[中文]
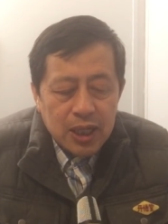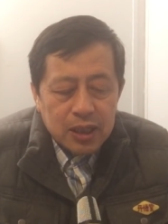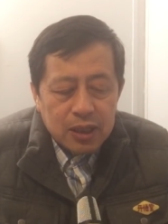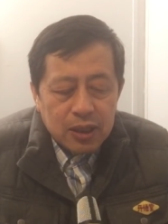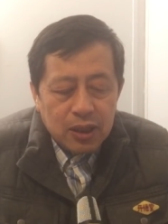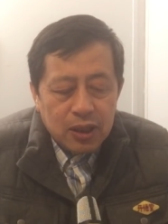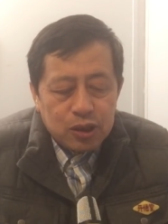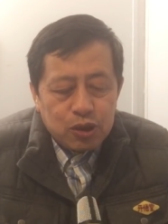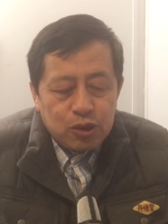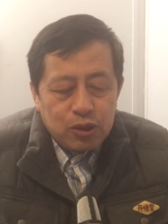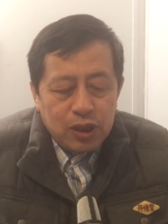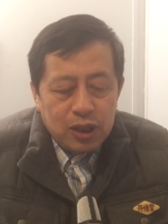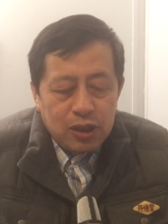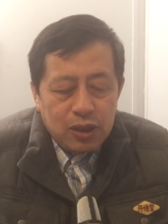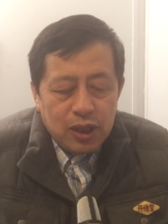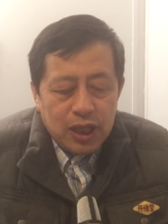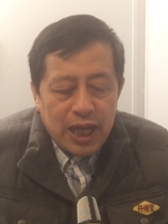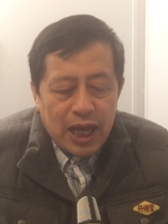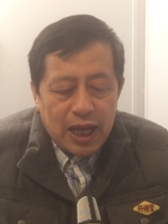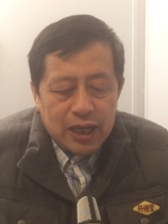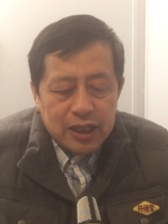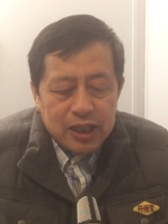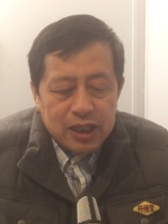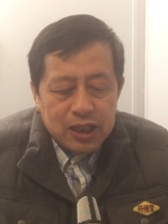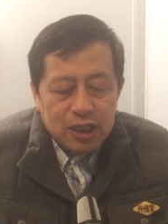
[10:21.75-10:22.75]
他最后
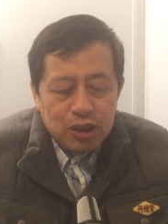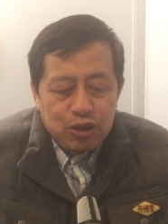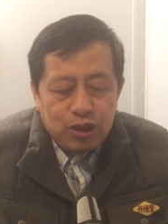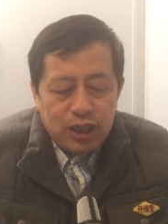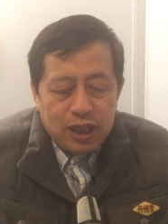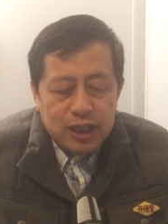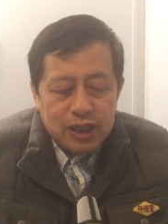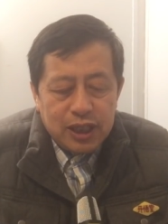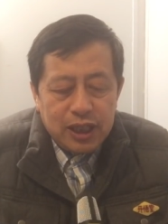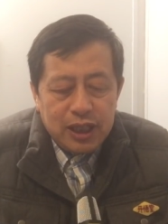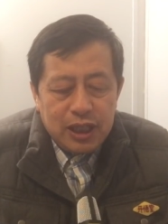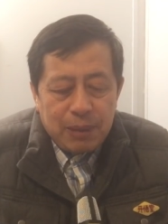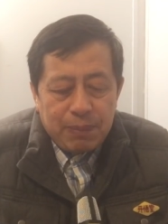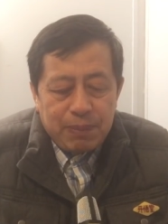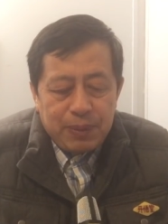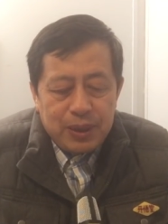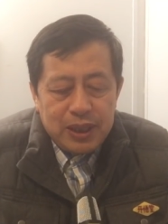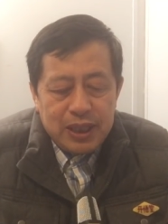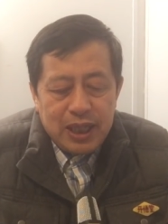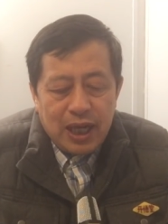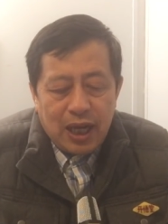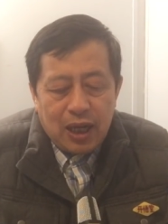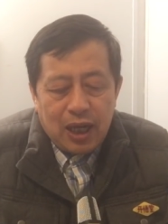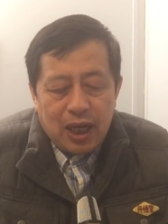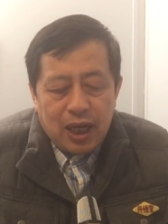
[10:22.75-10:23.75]
两人的选择也不
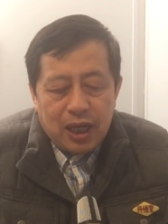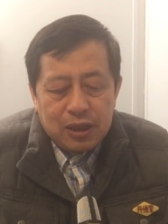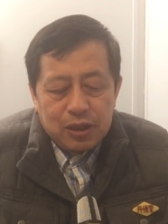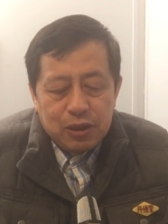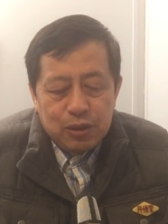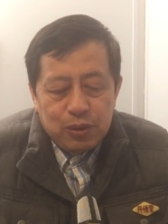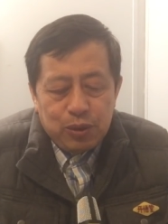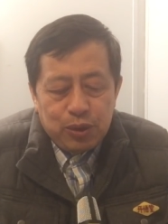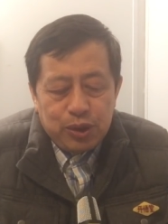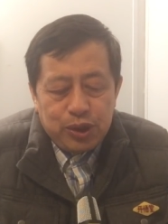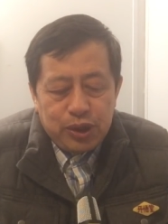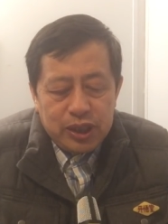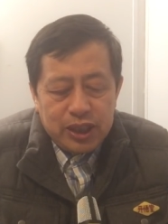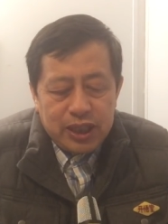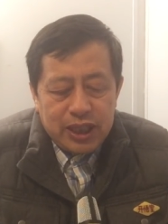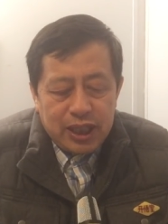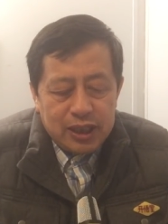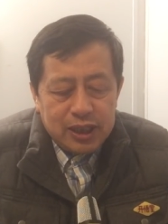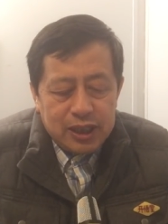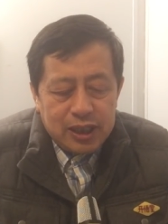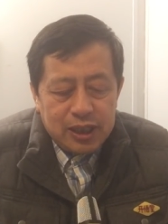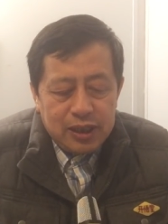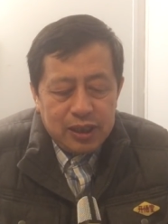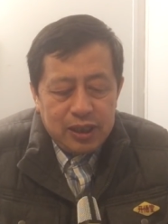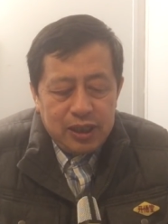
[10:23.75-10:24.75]
一样啊。鲁迅
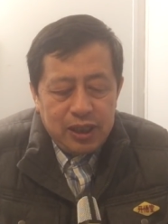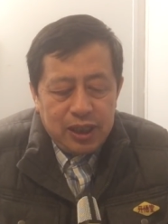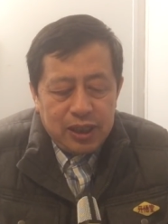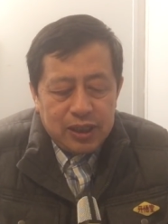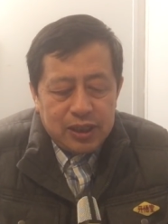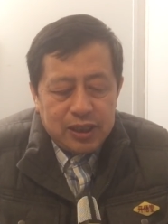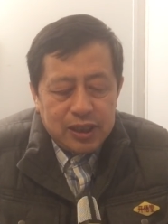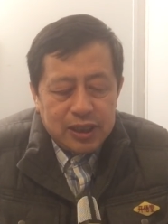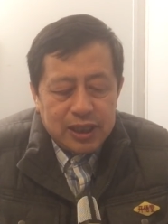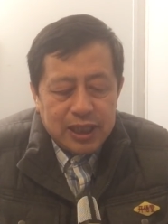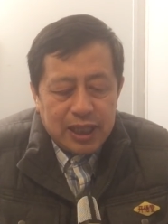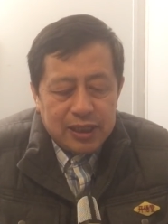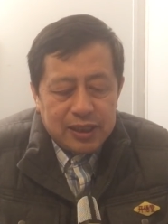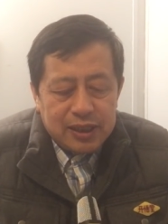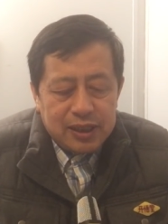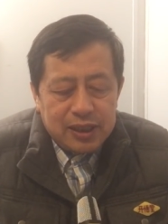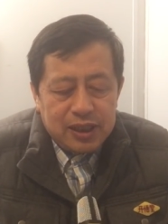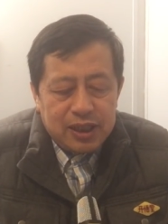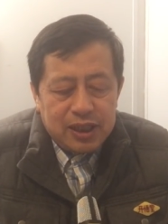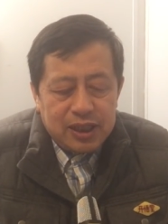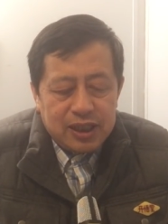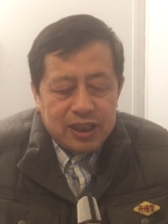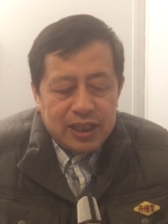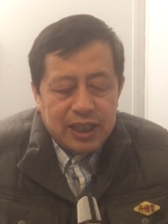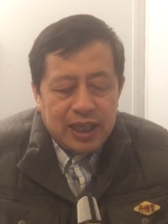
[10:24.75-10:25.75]
先生一直在自
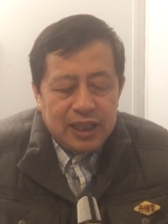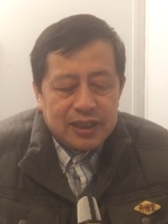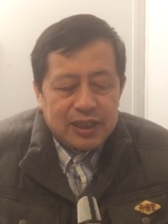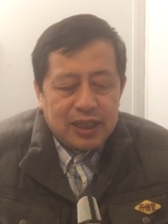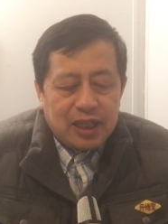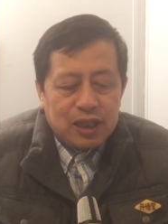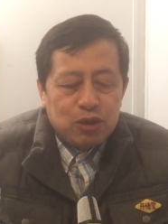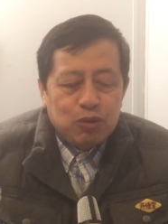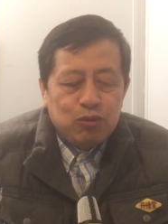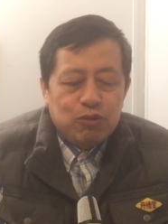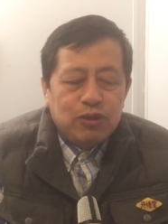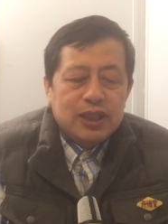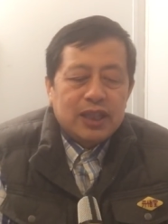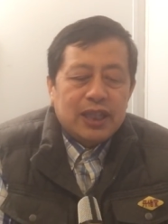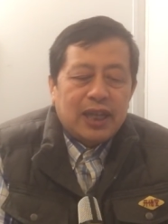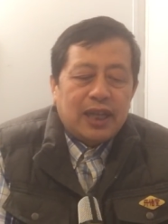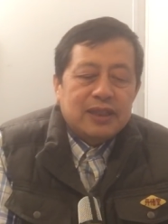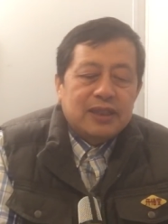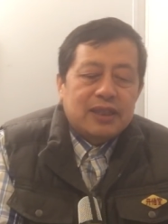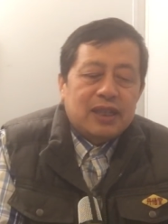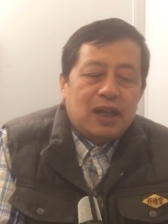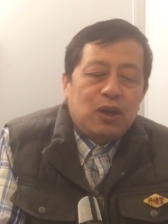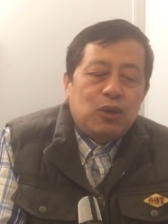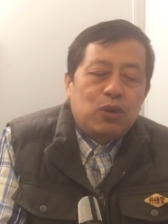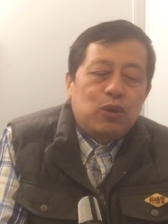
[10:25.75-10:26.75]
己擅长的文
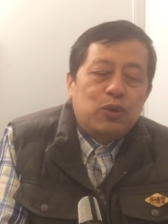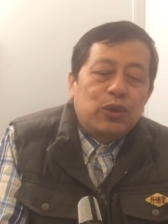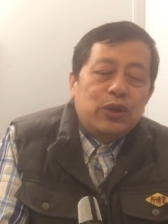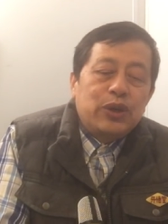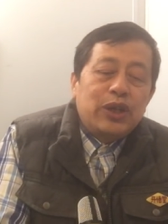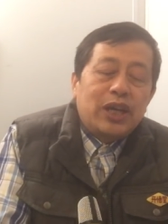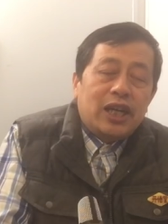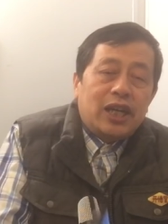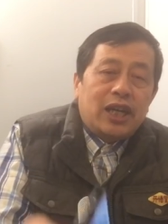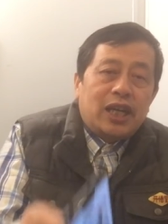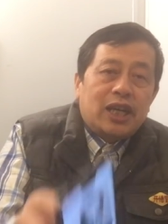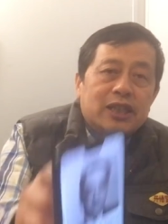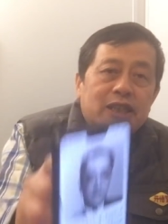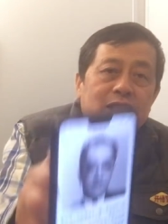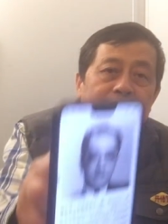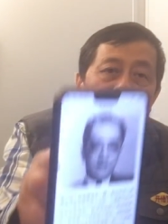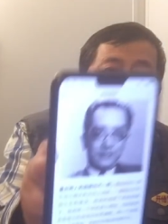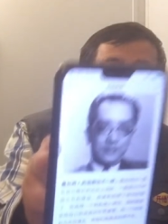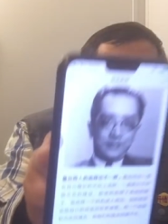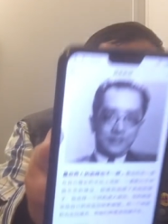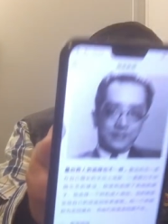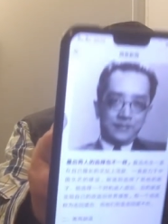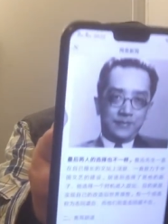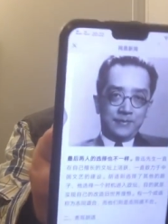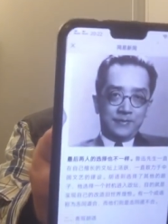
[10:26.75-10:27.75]
坛上活跃啊，这
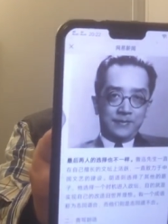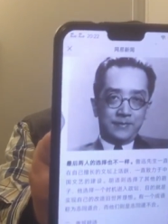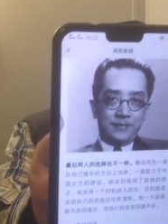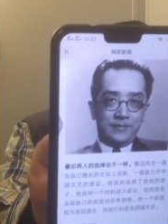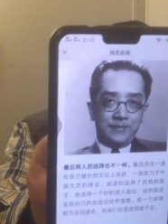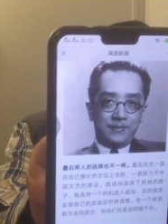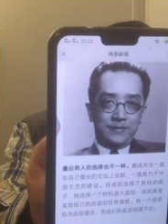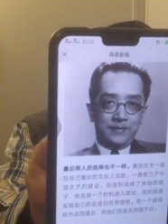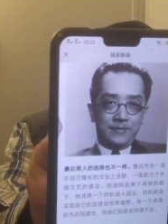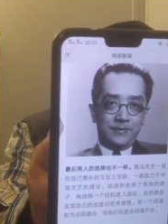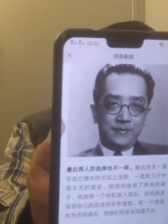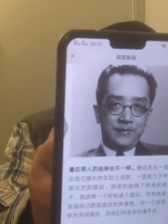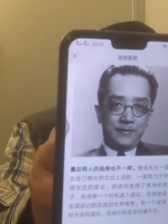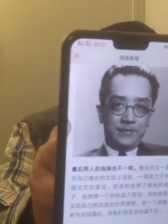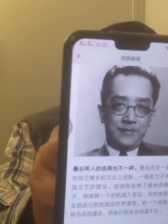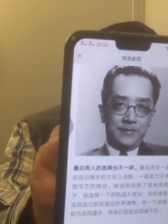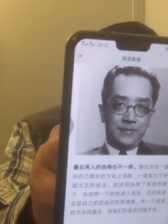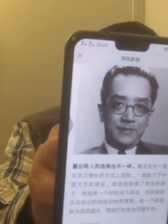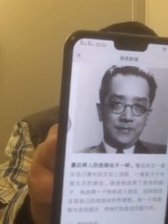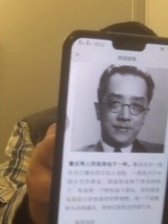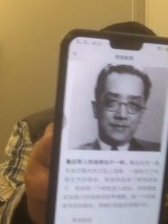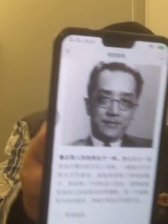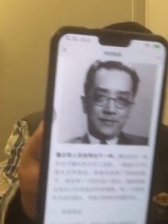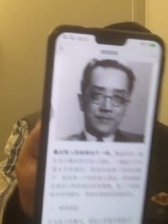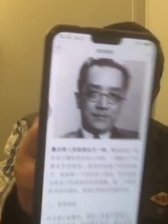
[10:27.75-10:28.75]
个里面就是
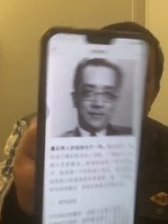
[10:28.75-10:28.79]
啊，